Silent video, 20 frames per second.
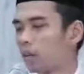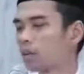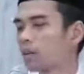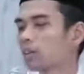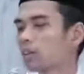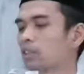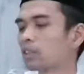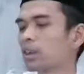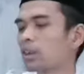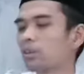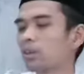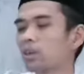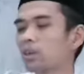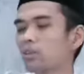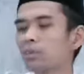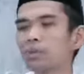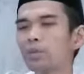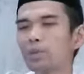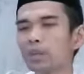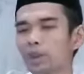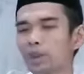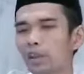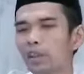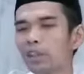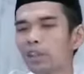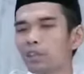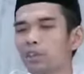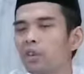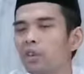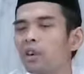Kalau dia siap hidup
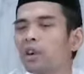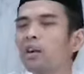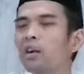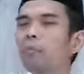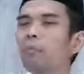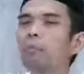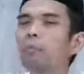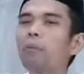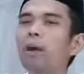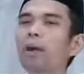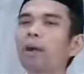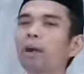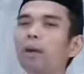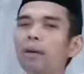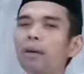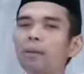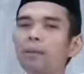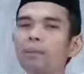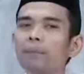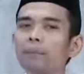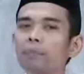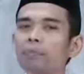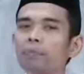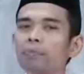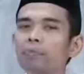dengan itu, maka